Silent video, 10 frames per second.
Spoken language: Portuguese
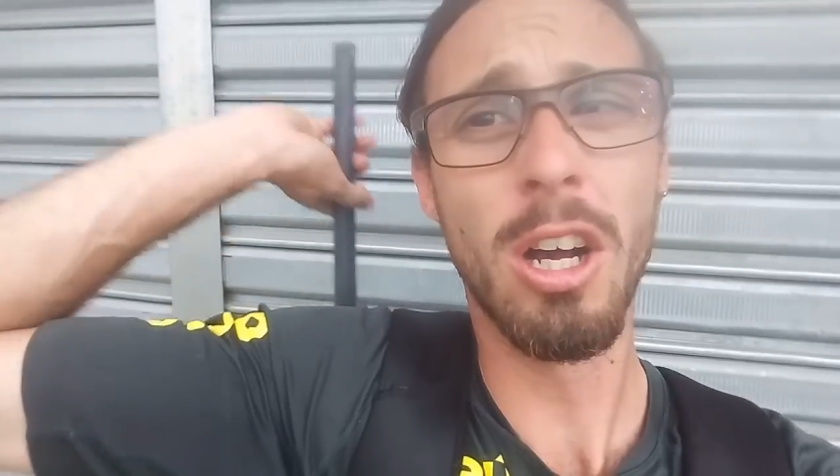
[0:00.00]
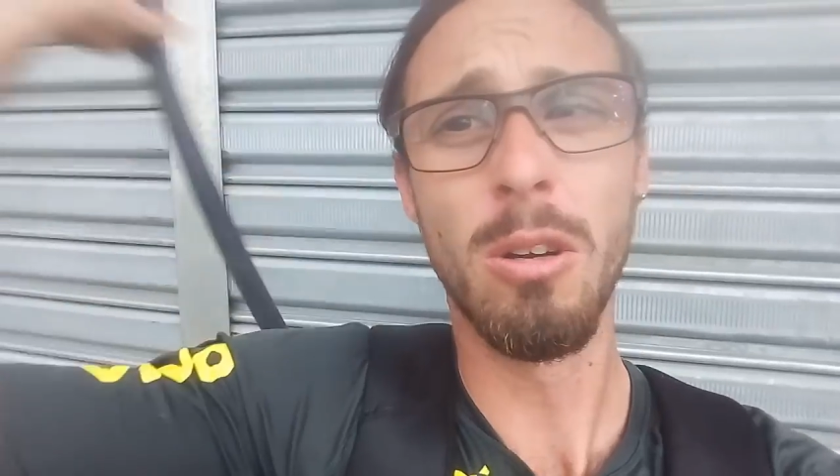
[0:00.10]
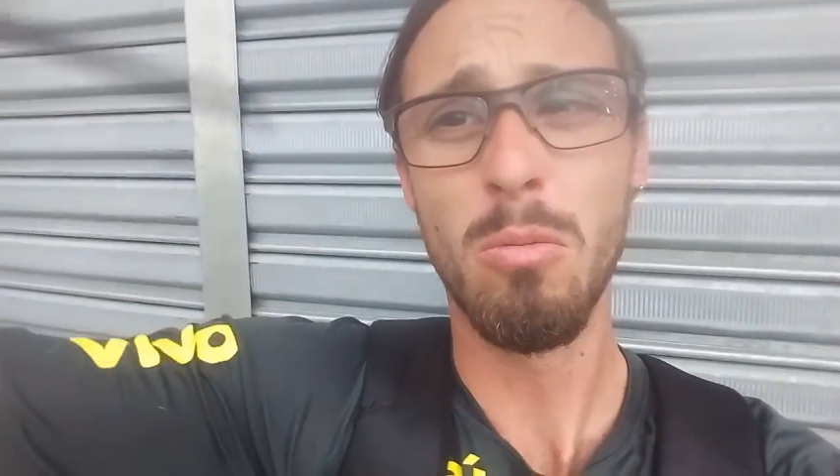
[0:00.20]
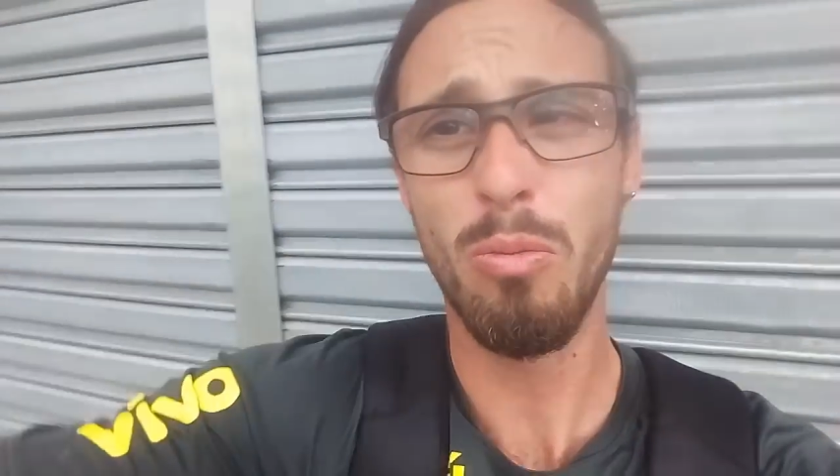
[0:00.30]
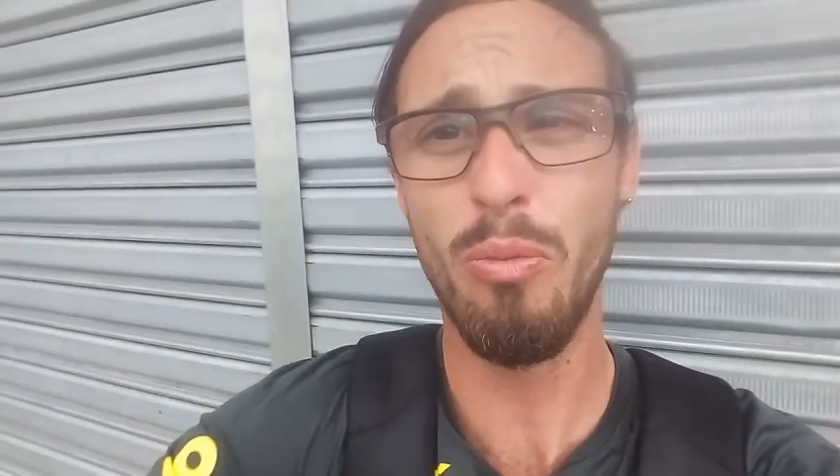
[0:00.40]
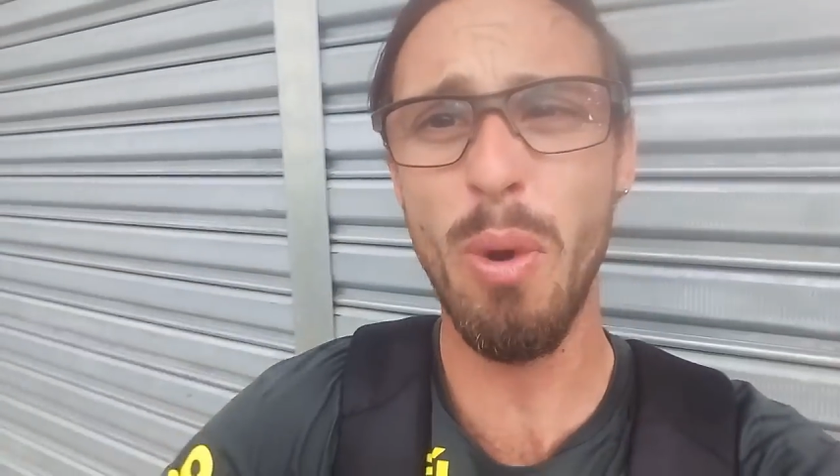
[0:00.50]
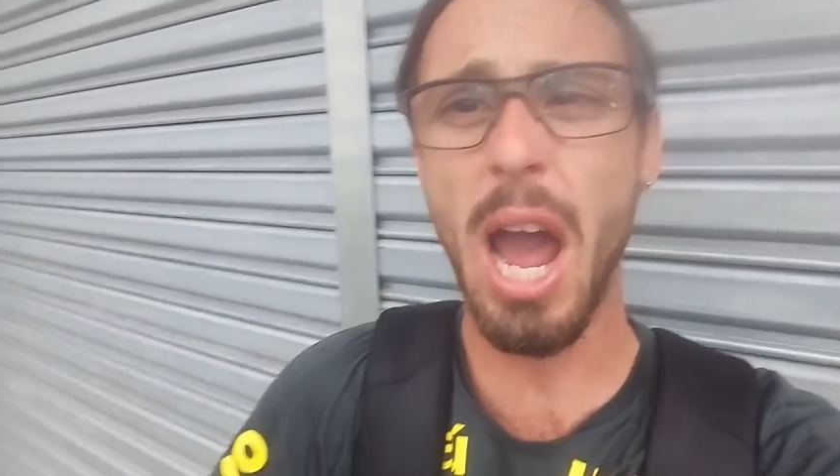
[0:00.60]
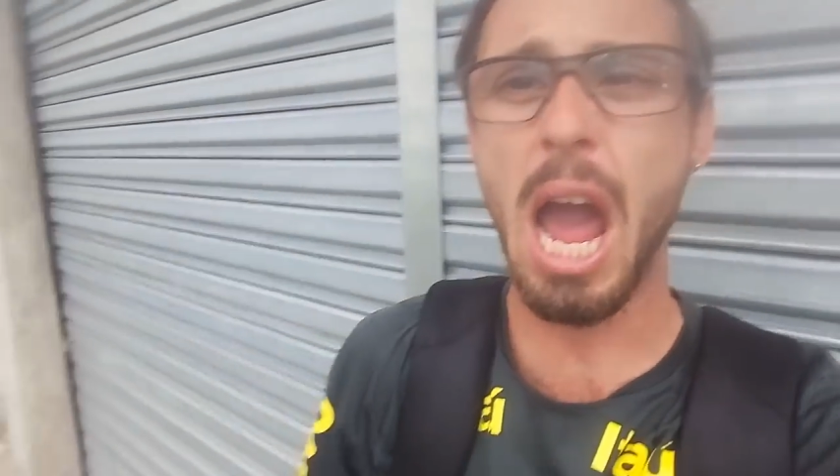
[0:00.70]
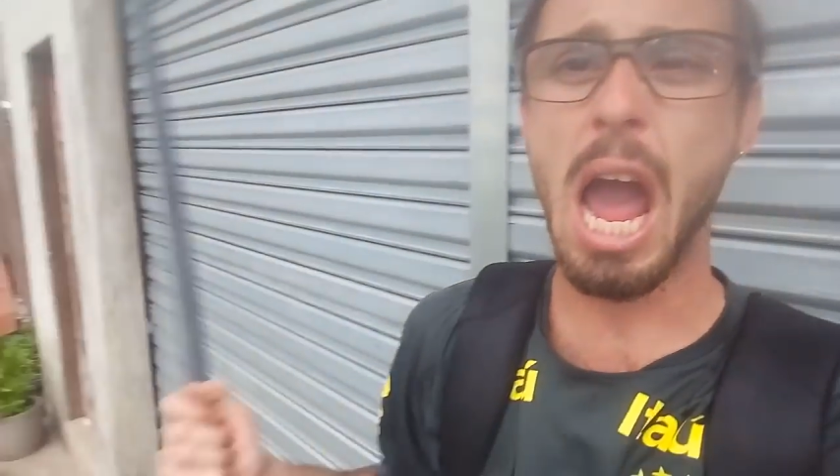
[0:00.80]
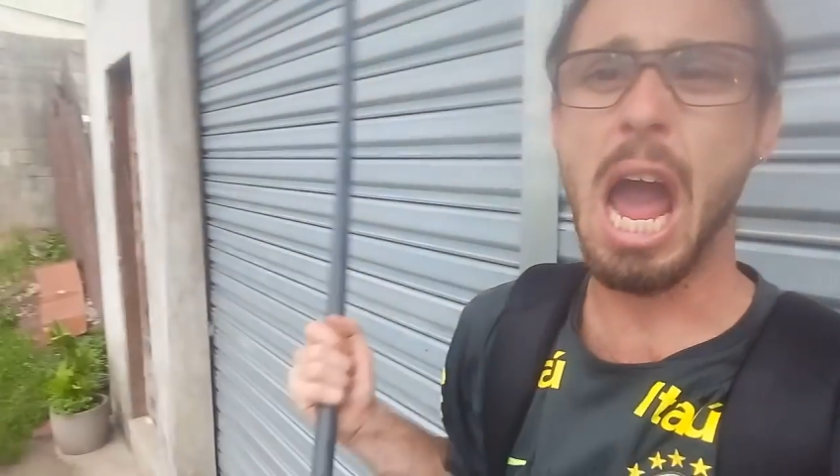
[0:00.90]
ó.
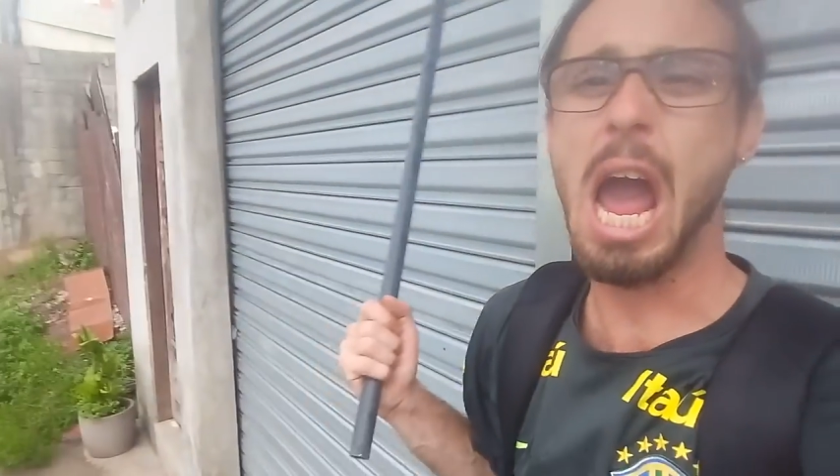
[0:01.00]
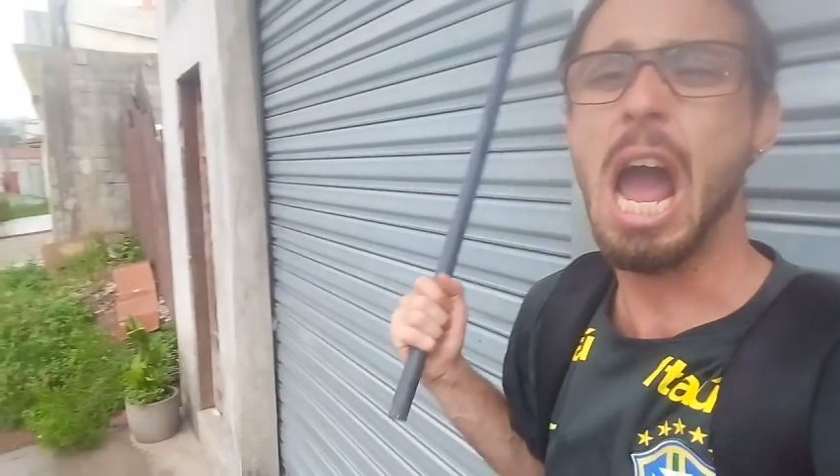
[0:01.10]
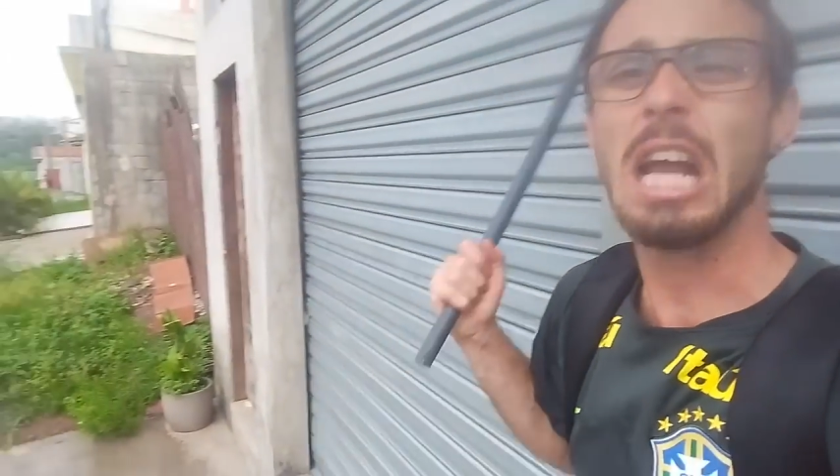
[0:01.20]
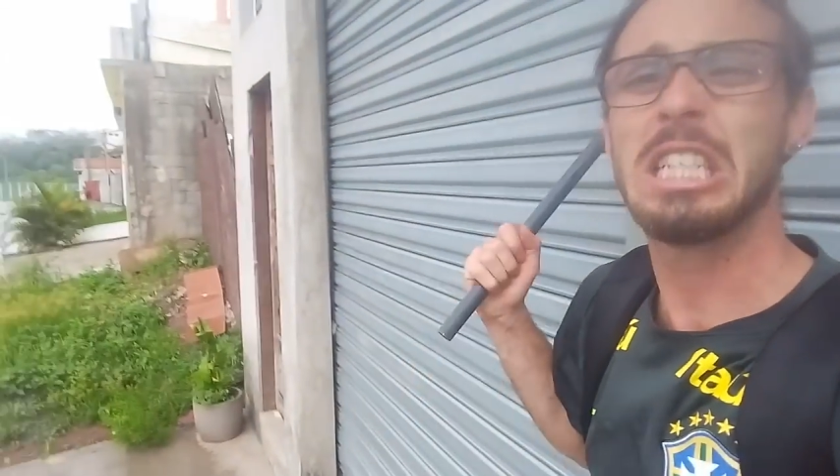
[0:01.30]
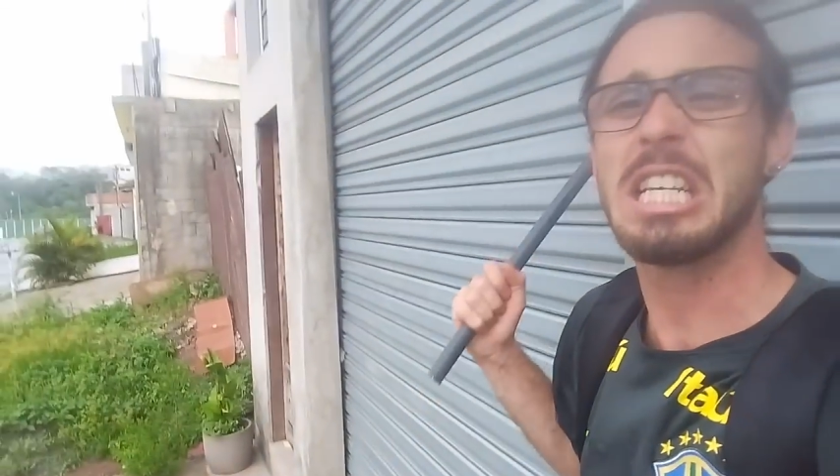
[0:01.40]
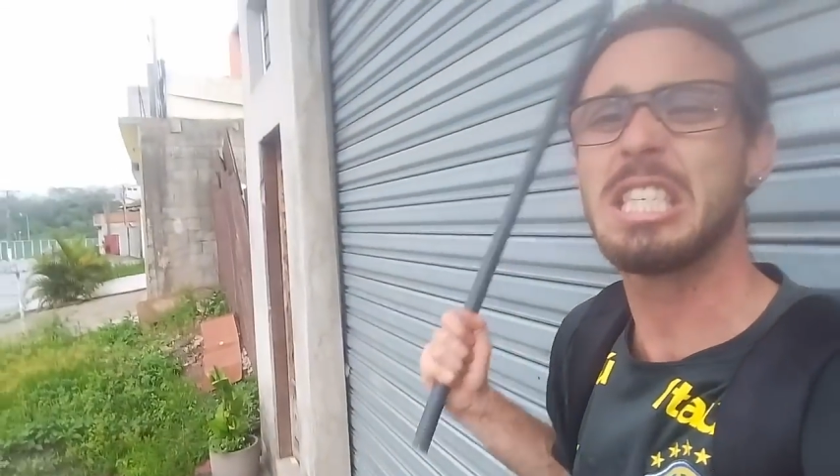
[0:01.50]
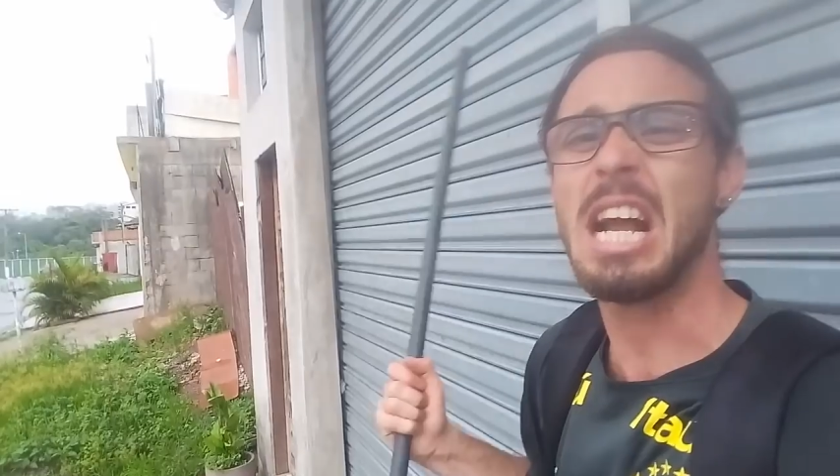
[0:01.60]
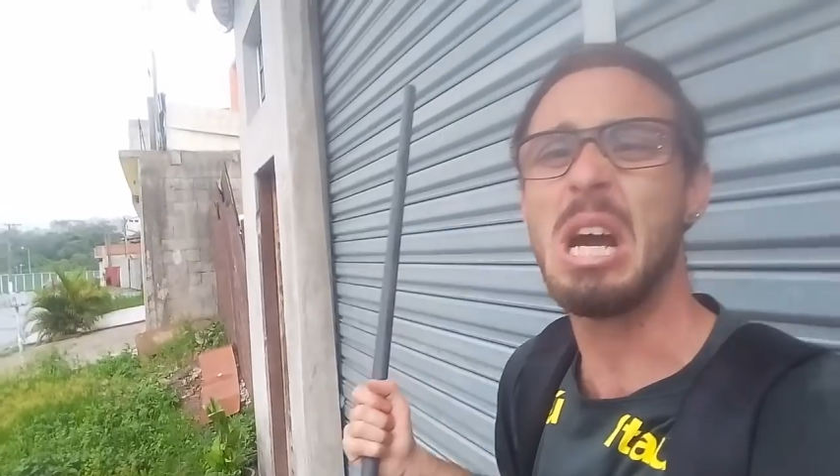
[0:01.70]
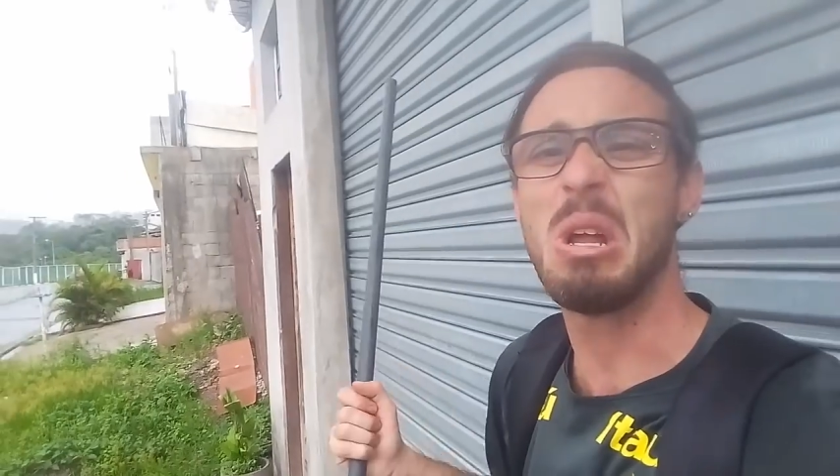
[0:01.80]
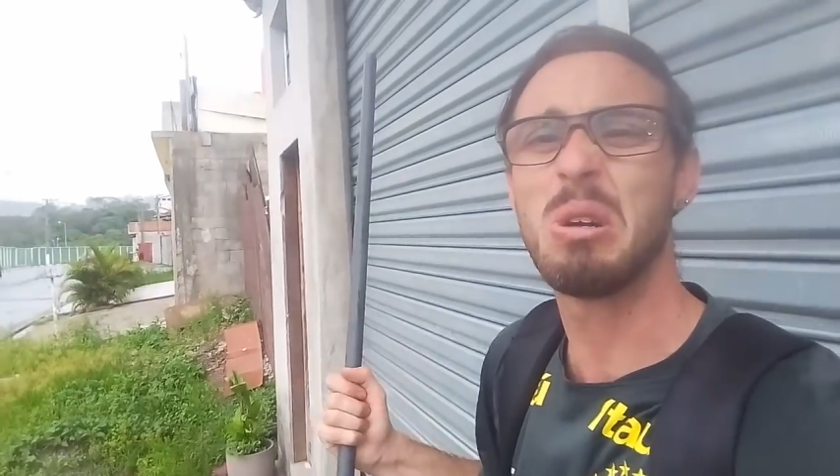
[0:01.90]
Pá, já saca